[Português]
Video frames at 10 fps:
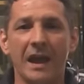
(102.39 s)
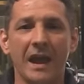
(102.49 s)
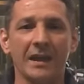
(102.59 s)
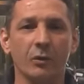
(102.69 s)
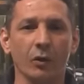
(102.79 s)

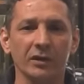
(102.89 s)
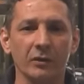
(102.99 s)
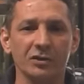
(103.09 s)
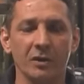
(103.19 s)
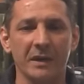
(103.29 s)
R Golden
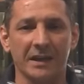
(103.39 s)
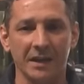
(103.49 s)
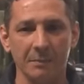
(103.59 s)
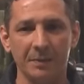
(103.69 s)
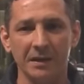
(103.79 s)
hoje é uma
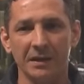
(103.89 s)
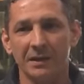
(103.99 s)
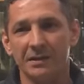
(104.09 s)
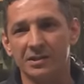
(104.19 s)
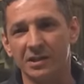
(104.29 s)
equipe
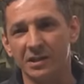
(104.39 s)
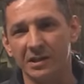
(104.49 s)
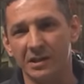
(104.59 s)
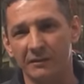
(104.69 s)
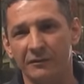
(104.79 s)

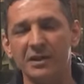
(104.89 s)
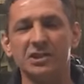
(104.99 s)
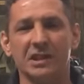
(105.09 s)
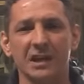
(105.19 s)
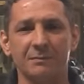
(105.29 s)
de
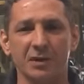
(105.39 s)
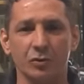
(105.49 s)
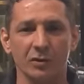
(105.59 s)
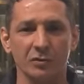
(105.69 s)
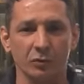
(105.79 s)
23
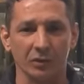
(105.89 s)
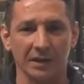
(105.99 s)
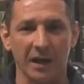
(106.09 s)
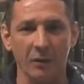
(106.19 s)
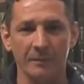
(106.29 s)
pessoas no
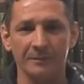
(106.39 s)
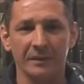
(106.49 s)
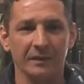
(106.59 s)
total,